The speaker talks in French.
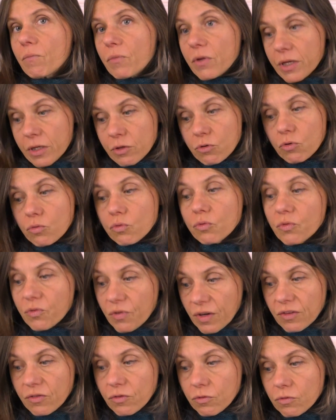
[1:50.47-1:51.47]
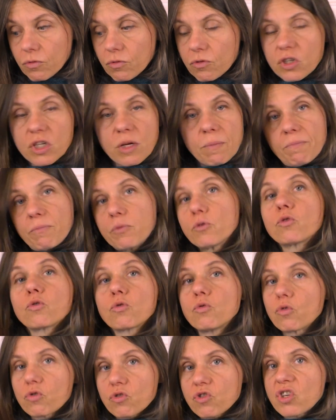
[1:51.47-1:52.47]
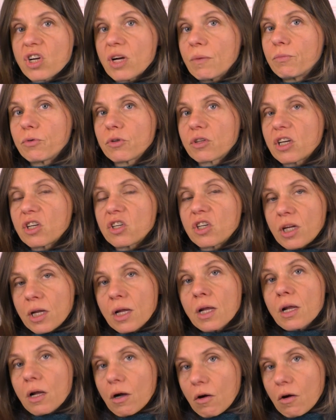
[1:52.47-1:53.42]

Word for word: et de toute façon, j'ai plus de courses, j'ai un potager.